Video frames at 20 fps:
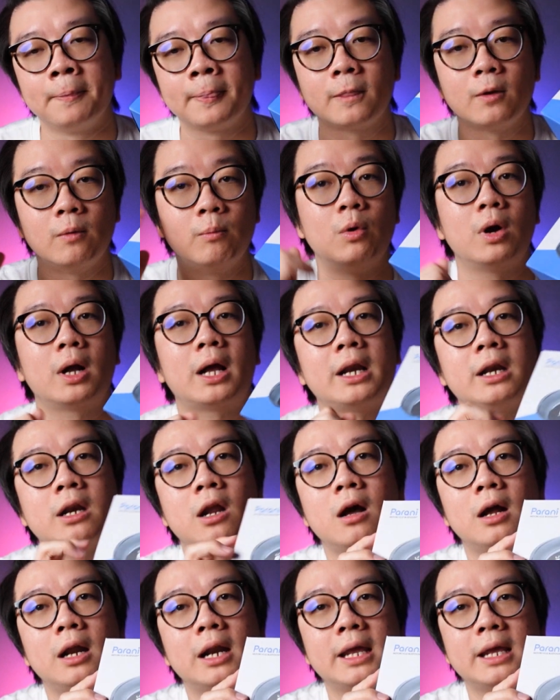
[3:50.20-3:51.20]
ตัวหมวกกัน
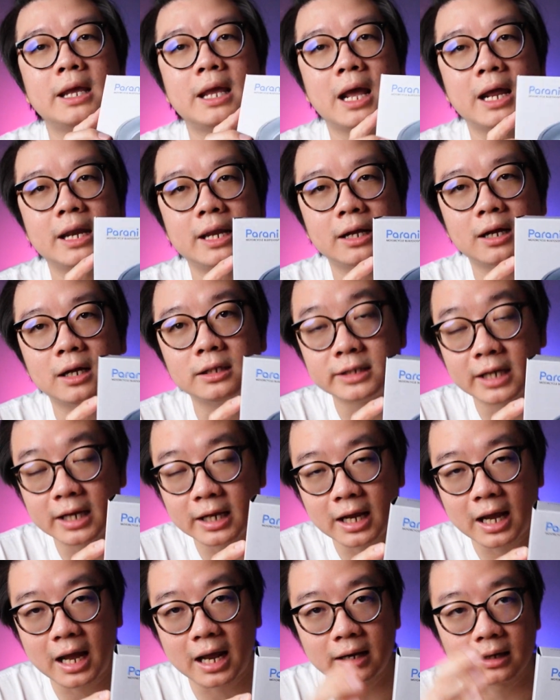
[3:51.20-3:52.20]
น็อกอะไรเงี้ยอันนี้ก็ใช้
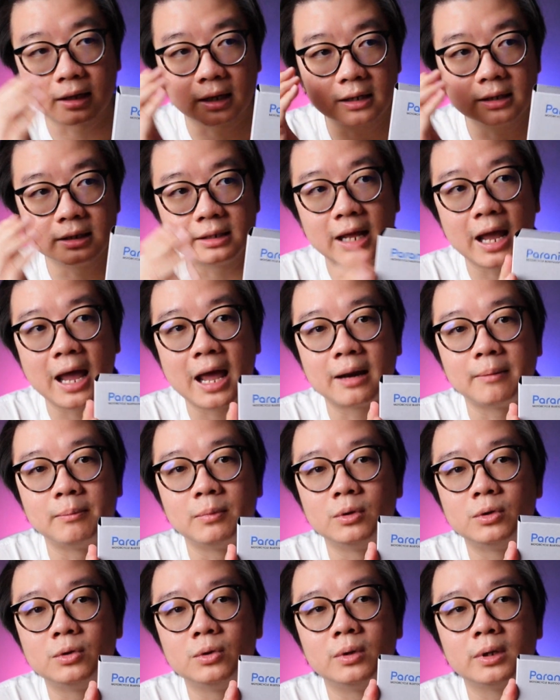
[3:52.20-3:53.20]
งานก็คือแทนบ
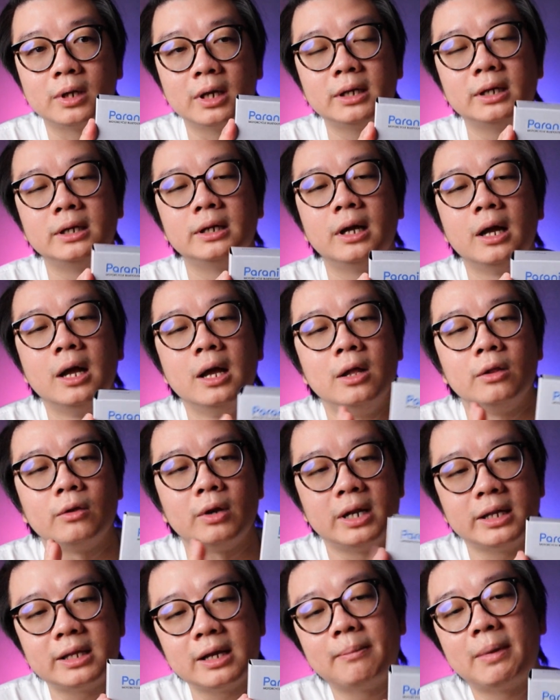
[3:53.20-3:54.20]
ลูทูธก็คือตัว
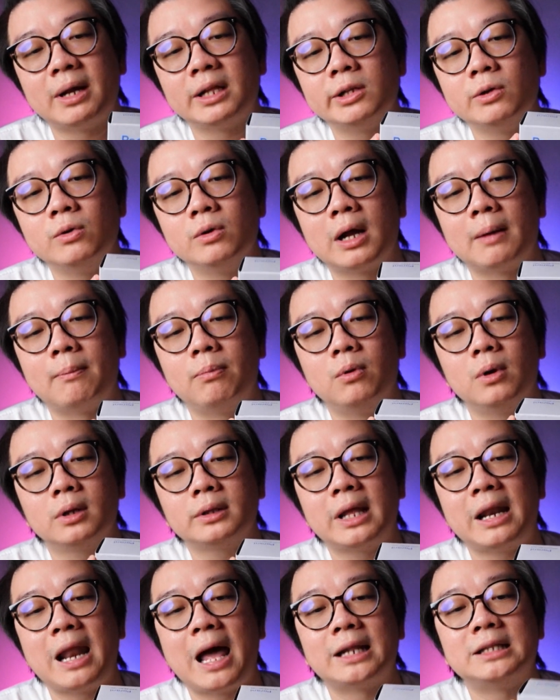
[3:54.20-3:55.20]
นี้จะมาสู้กับพวก
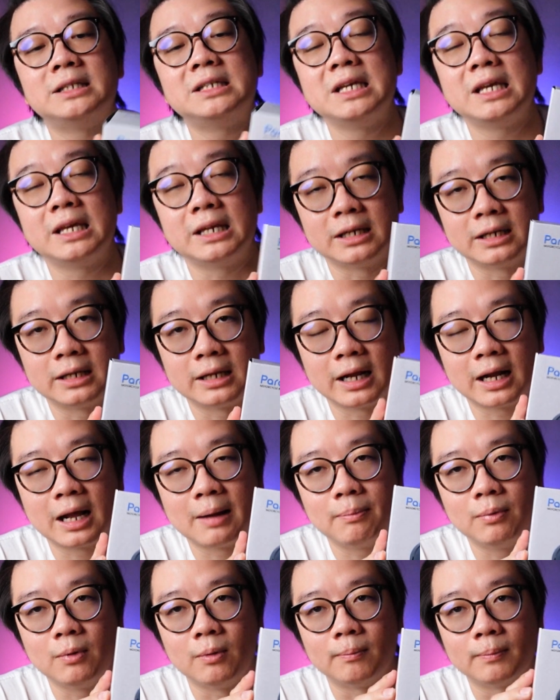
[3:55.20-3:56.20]
ตลาดจีนนะครั
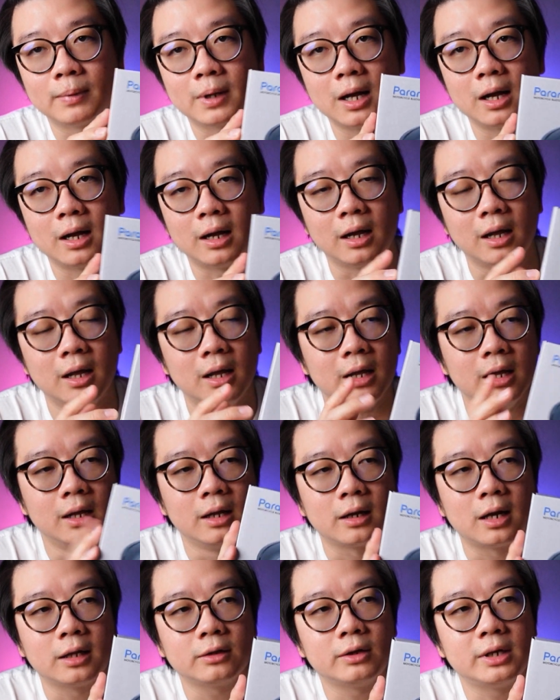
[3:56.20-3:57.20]
บผมก็
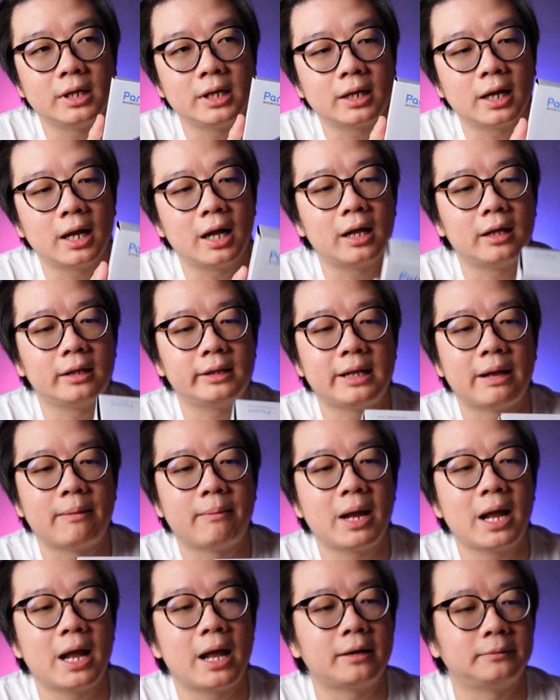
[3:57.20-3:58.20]
ตัวนี้ก็สา
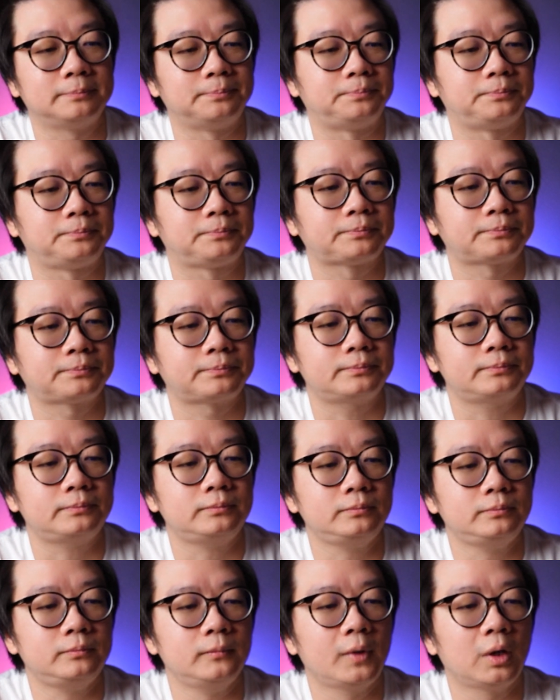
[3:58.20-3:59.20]
มารถ
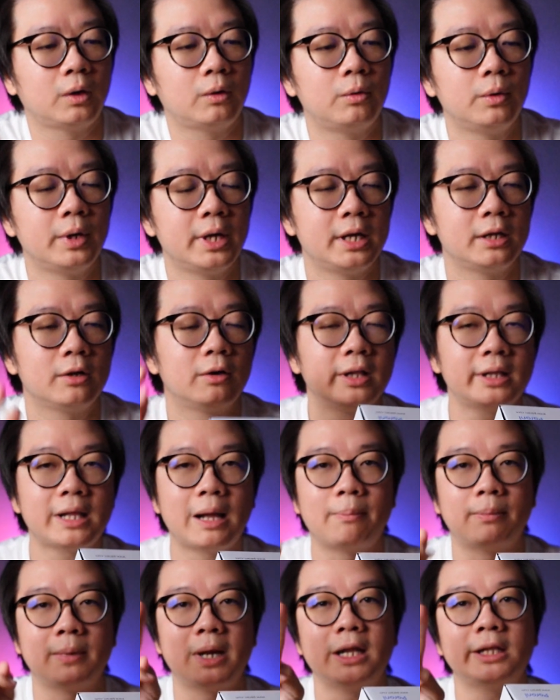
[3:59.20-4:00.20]
คุยโทรศั
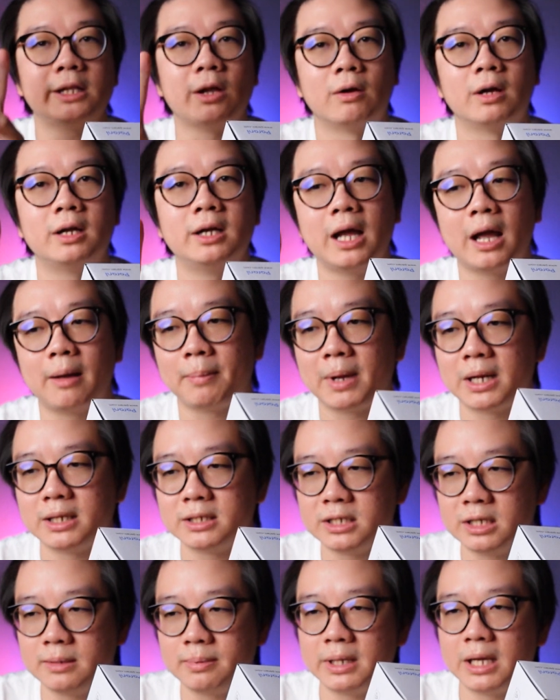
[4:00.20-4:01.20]
พท์ได้2เครื่เป็น
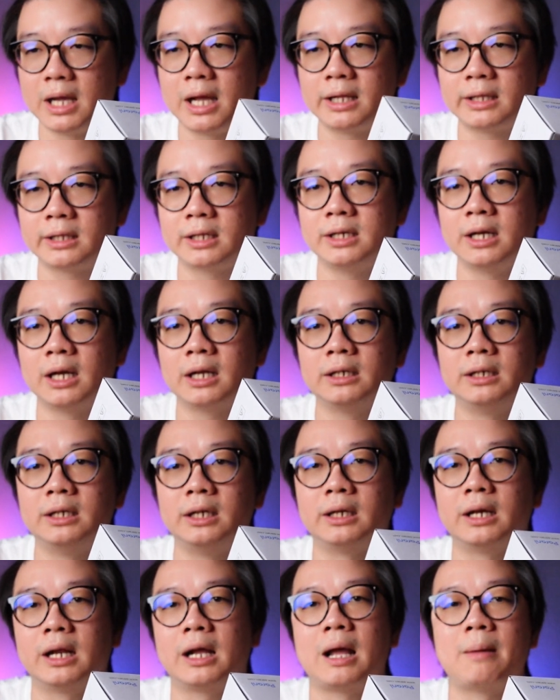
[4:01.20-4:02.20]
GPS เครื่องนึ
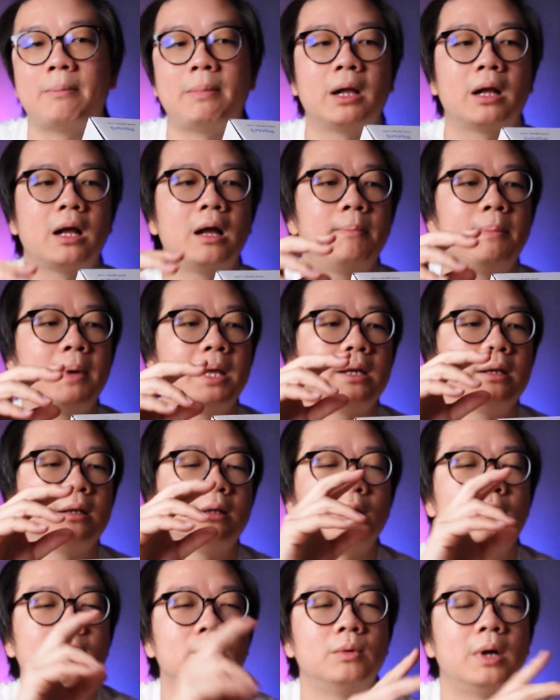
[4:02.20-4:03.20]
งนะครับแล้วก็เป็น
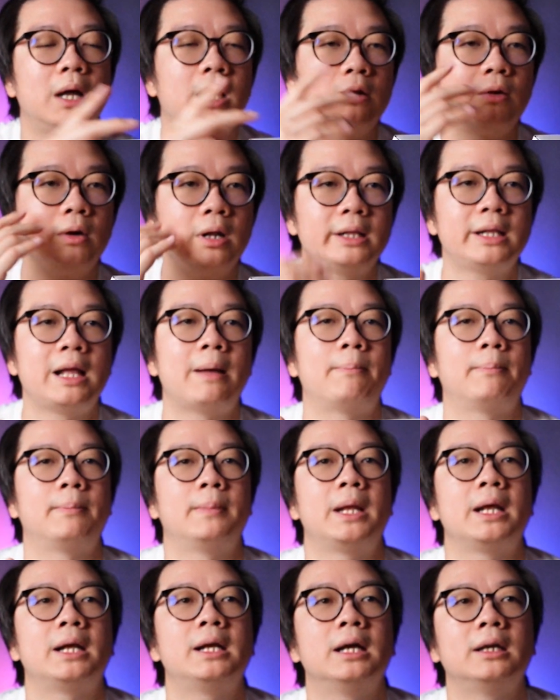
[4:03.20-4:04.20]
ตัวโทรศัพท์
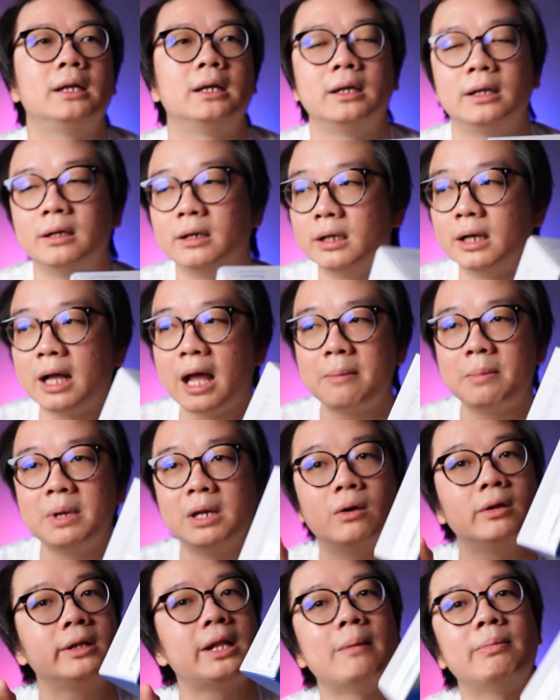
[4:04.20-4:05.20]
ในเครื่องนึงหรือใครมี
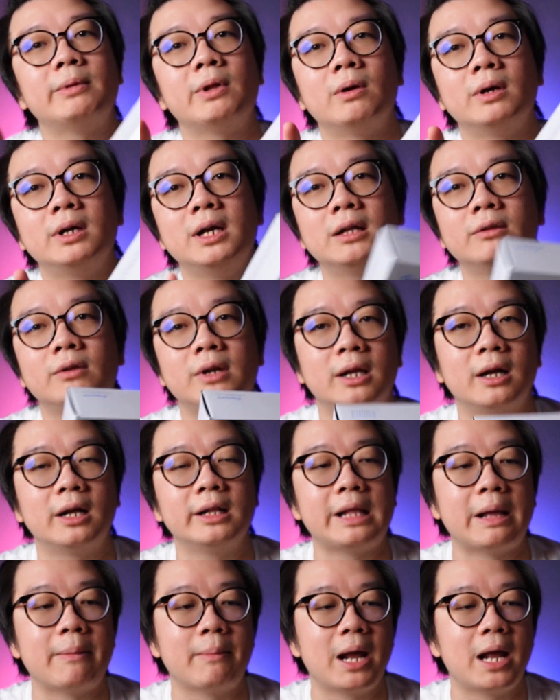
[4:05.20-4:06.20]
โทรศัพท์2เครื่องตัวนี้ก็
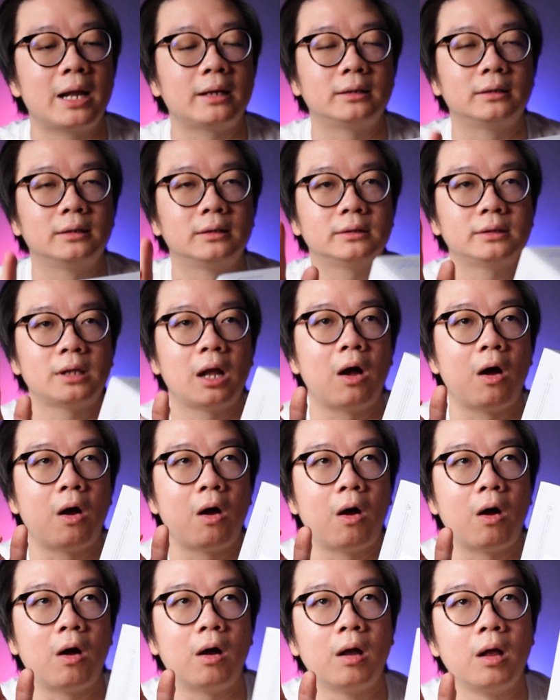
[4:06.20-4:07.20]
สามารถต่อ
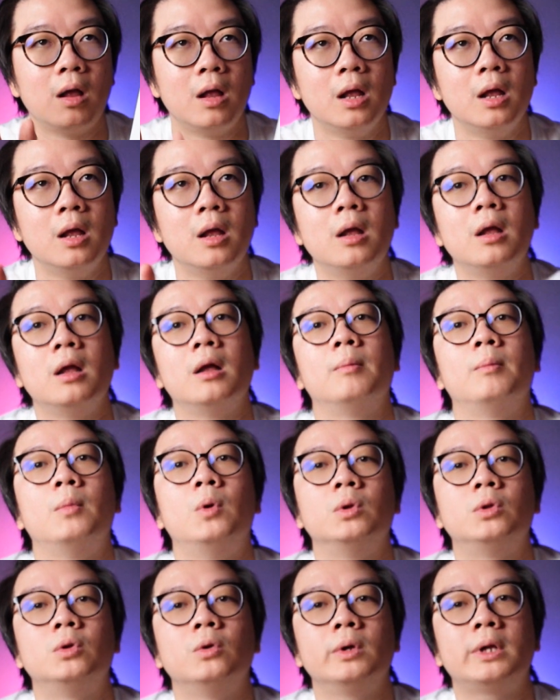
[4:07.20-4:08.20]
บ
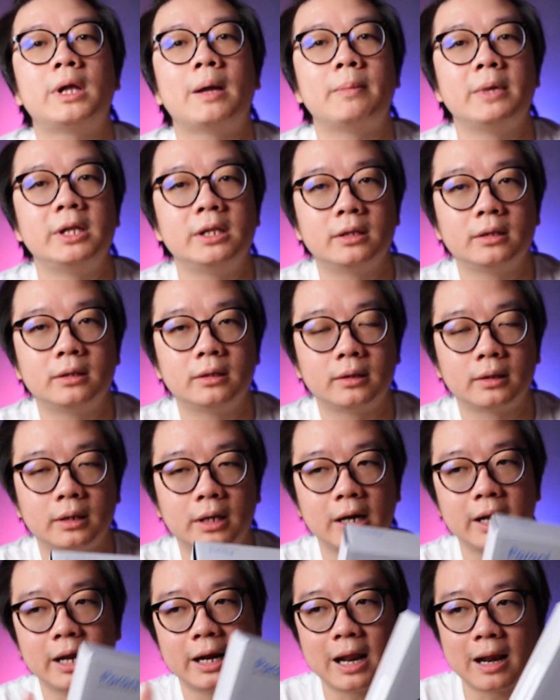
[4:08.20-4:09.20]
ลูทูธกับ
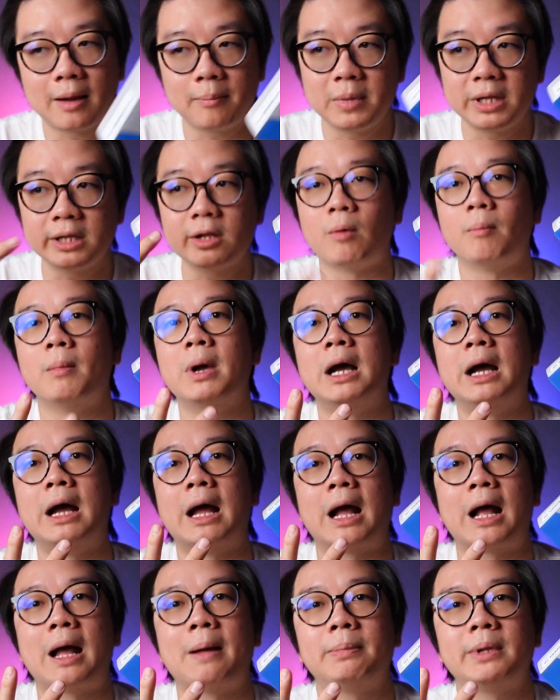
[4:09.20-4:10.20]
เขาเรียกอะไรมี2เบอร์
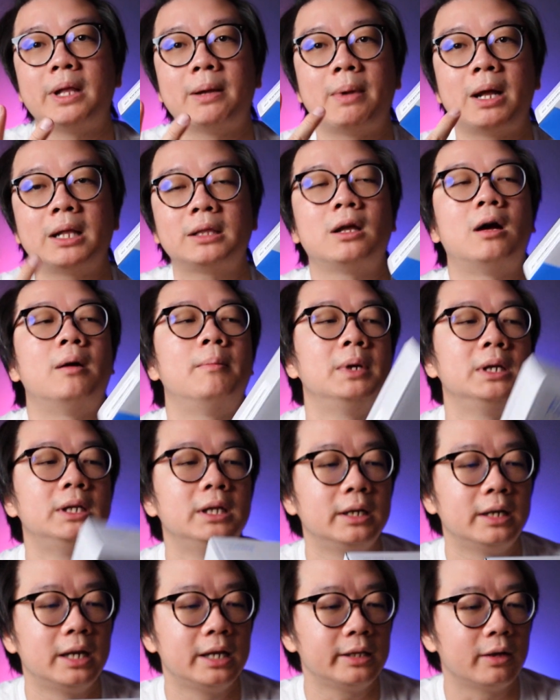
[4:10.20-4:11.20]
ครับสามารถต่อมือ
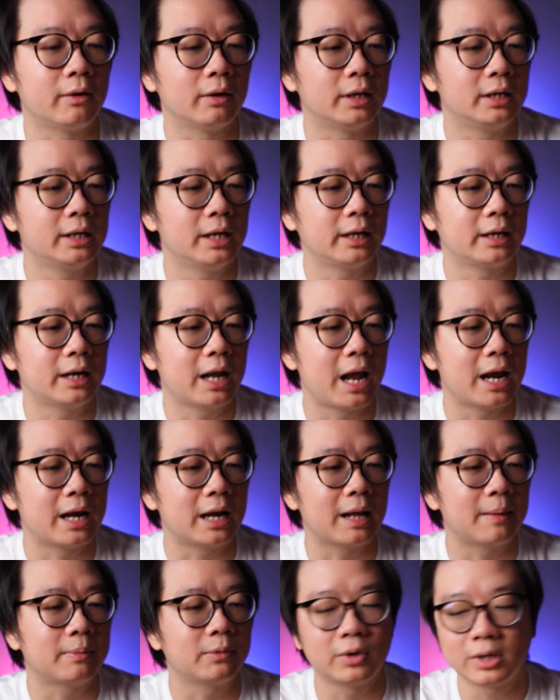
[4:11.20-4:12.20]
ถือได้2เครื่องได้
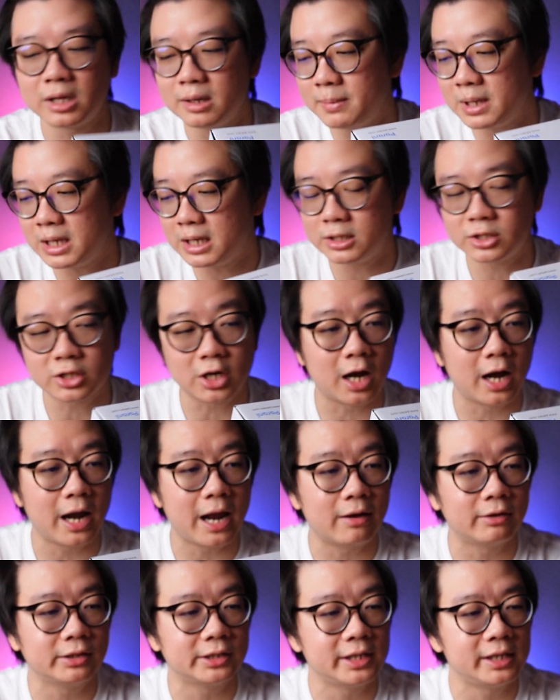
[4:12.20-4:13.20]
นะครับตัวนี้มีจอ
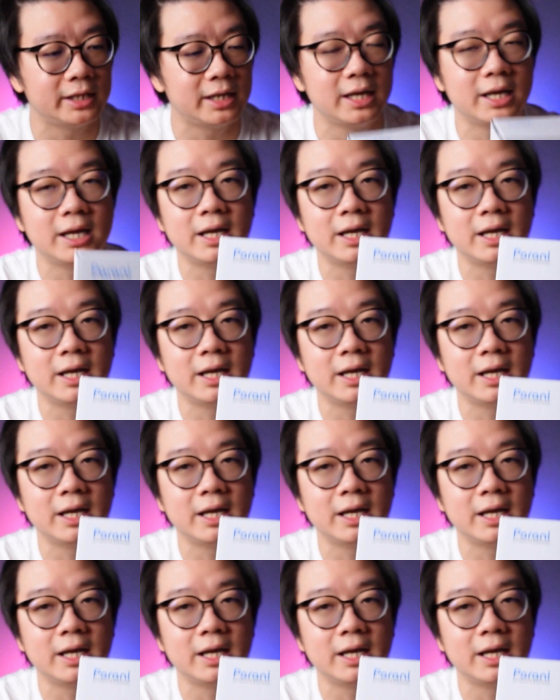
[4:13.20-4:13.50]
LCD